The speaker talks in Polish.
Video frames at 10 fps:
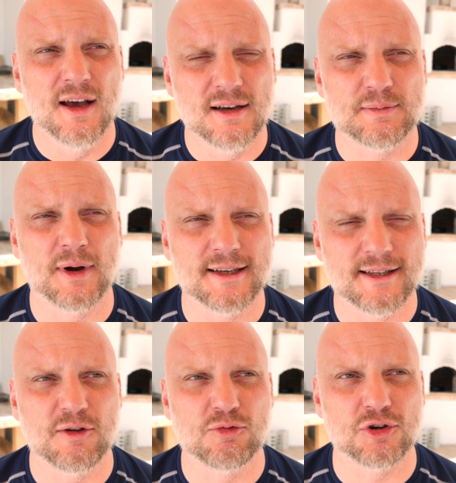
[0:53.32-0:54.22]
z
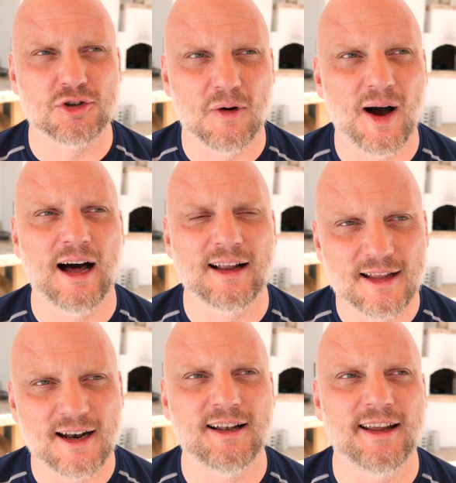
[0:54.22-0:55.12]
magisterium kościoła, ale
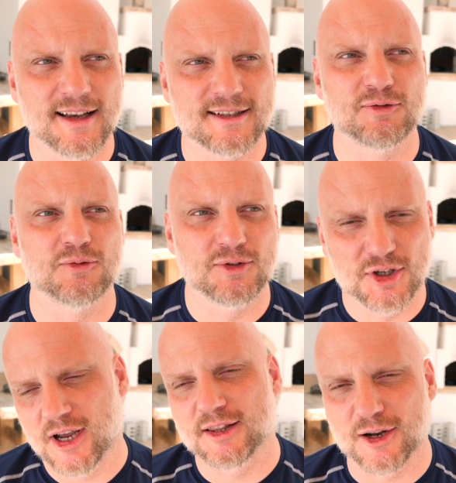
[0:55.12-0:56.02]
generalnie jest
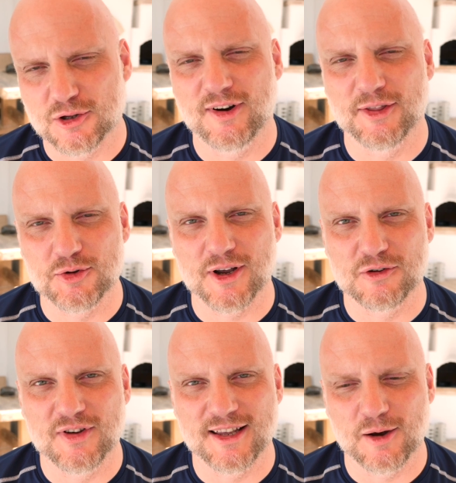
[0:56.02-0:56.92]
dzisiaj traktowany już
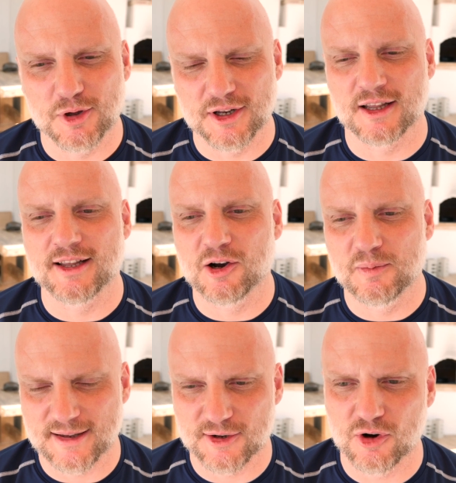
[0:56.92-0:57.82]
jako wielki autorytet. Ja go
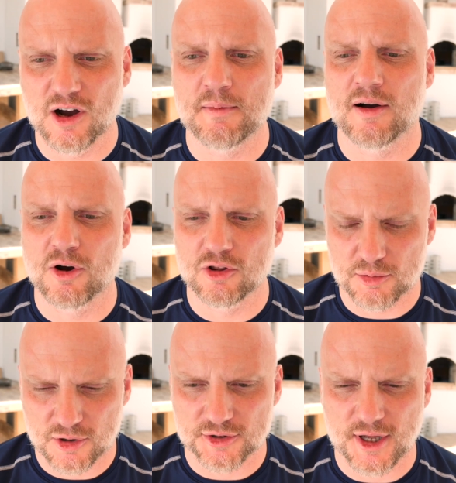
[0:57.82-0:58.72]
bardzo kocham, a go
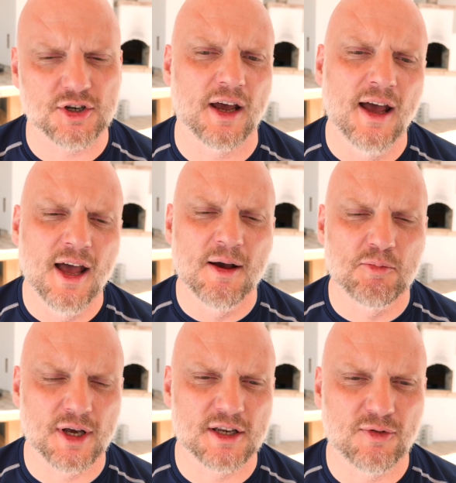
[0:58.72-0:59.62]
dobrze go znacie,
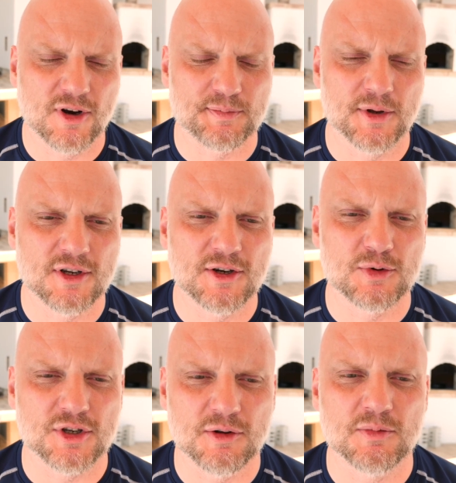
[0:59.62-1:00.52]
bo kiedyś w ogóle
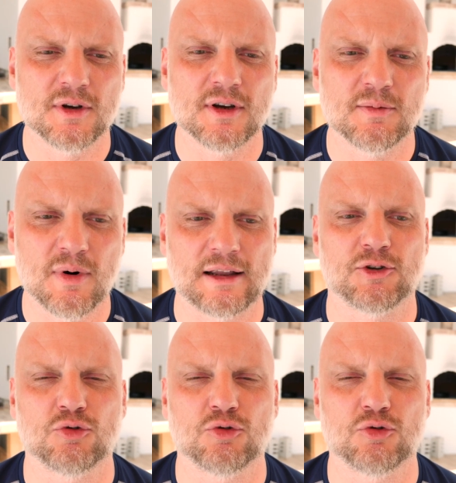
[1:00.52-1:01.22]
spędziliśmy z nim e, bardzo